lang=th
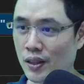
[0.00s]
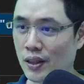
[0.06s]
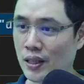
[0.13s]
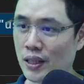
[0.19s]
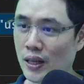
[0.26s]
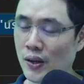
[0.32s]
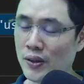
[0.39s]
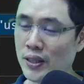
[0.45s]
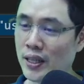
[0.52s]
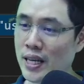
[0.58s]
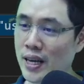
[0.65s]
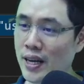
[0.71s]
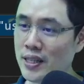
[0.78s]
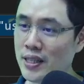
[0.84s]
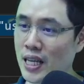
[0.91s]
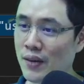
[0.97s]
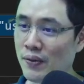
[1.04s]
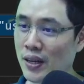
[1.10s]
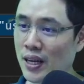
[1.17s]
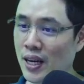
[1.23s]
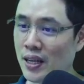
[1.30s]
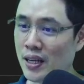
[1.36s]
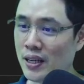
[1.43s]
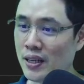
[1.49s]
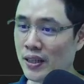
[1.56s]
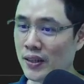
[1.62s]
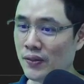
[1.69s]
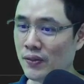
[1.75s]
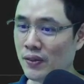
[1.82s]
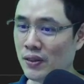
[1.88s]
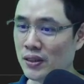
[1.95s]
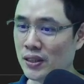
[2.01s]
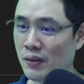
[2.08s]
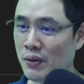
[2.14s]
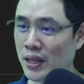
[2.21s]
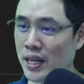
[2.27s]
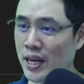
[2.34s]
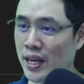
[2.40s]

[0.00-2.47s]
อ่ะเราจะแก้แค่สามค่านี้นะครับจะไม่แก้